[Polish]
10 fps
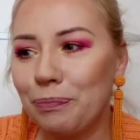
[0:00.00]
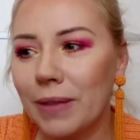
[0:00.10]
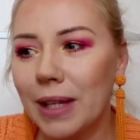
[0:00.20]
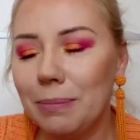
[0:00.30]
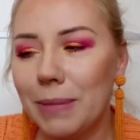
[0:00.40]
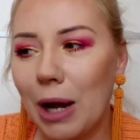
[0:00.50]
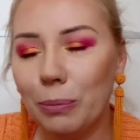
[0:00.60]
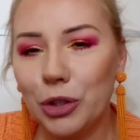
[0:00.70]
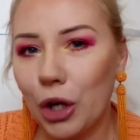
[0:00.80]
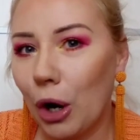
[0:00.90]
Mm,
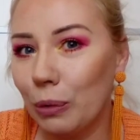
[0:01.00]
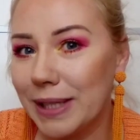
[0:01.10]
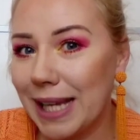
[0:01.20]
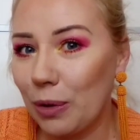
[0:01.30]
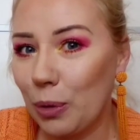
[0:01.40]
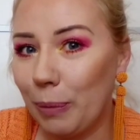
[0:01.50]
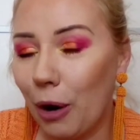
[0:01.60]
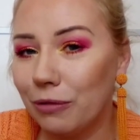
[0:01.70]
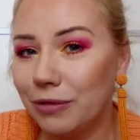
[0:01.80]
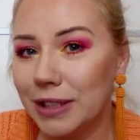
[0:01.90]
miał być haul
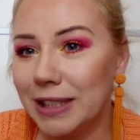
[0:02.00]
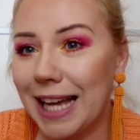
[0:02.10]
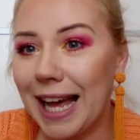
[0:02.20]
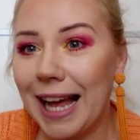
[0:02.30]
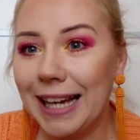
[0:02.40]
zakupowy,